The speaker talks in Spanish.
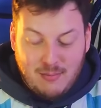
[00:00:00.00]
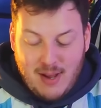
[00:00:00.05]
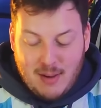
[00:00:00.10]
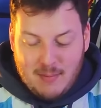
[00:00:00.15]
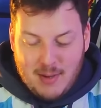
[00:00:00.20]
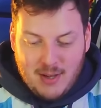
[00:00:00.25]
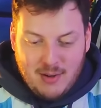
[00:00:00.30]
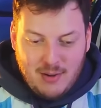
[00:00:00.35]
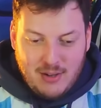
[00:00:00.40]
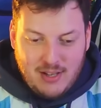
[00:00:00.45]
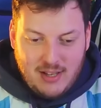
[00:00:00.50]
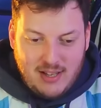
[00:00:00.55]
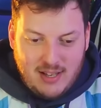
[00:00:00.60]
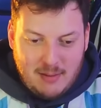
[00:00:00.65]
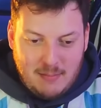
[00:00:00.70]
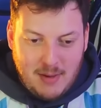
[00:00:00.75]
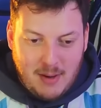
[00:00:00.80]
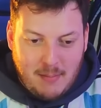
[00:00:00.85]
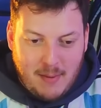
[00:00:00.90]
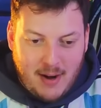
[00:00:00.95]
un amigo y,
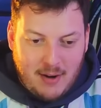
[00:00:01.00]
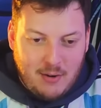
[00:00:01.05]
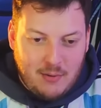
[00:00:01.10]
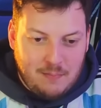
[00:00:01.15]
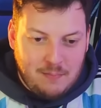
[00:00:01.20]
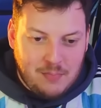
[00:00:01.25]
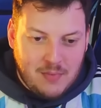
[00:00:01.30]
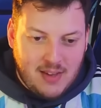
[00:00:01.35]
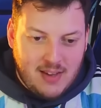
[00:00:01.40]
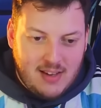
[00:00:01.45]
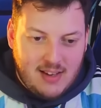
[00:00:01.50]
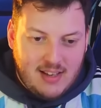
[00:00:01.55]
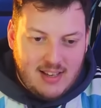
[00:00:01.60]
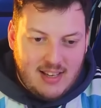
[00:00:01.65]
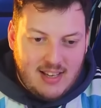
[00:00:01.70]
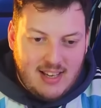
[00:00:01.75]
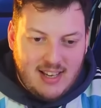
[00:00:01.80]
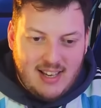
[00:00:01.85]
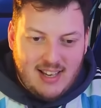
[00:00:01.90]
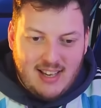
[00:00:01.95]
y mi hermano,
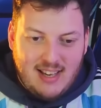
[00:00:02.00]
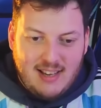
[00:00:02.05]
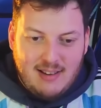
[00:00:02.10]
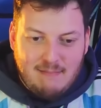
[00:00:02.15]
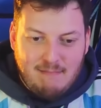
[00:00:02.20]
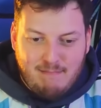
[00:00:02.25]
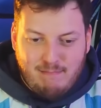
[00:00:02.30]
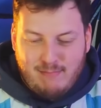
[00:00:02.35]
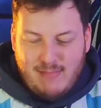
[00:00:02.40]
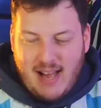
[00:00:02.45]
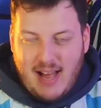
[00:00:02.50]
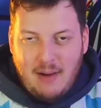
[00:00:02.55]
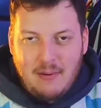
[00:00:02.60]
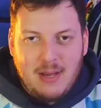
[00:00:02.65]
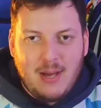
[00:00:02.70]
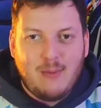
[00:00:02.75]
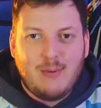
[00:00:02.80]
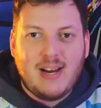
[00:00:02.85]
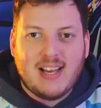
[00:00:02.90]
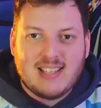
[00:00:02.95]
y
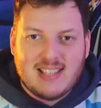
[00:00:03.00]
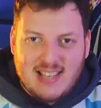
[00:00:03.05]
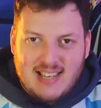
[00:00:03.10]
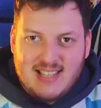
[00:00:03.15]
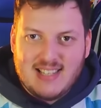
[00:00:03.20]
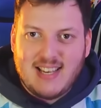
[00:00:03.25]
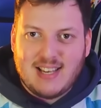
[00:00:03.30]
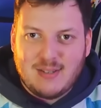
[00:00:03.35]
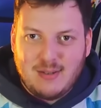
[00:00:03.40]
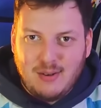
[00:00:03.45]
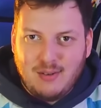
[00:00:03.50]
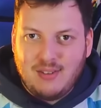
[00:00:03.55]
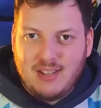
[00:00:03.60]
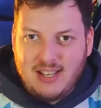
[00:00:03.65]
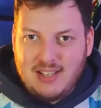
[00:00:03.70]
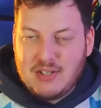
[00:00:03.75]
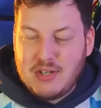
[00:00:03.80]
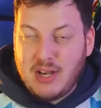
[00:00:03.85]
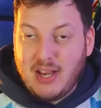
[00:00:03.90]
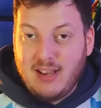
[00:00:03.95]
había una sensación
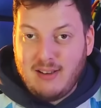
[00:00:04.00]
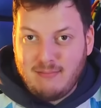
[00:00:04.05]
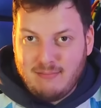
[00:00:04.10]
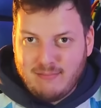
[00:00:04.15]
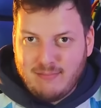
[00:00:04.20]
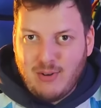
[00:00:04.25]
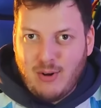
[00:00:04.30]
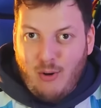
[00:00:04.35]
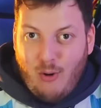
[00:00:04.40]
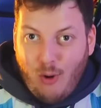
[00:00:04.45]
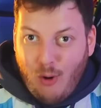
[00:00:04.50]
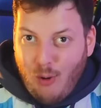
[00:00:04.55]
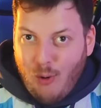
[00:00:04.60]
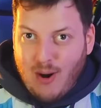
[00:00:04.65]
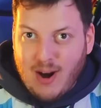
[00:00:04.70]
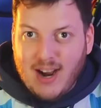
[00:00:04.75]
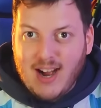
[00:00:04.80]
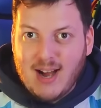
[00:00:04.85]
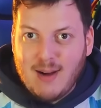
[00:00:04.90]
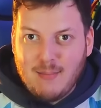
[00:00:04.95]
de, che,
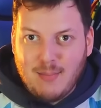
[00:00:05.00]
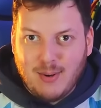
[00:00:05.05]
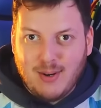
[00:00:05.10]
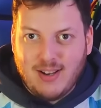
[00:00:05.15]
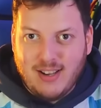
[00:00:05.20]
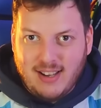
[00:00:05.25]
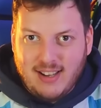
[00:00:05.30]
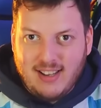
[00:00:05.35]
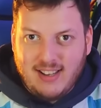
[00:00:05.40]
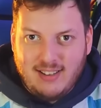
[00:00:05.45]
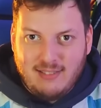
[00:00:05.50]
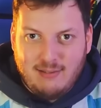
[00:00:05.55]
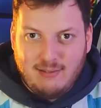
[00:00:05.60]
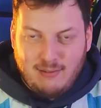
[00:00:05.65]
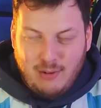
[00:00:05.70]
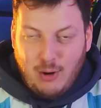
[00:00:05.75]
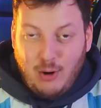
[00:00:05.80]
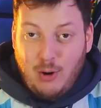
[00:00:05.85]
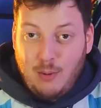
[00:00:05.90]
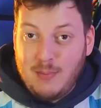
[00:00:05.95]
ojo acá porque
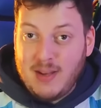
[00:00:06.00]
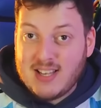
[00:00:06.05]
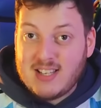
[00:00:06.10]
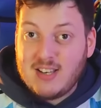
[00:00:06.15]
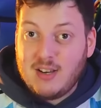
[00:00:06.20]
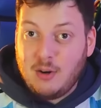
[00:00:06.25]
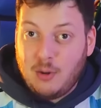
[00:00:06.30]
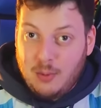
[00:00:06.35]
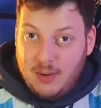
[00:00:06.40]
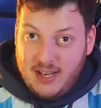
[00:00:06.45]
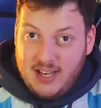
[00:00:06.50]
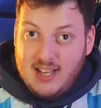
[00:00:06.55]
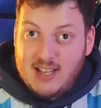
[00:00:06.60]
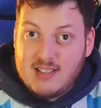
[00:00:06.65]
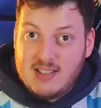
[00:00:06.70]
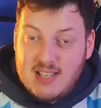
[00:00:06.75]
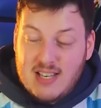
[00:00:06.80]
Colombia se nos venía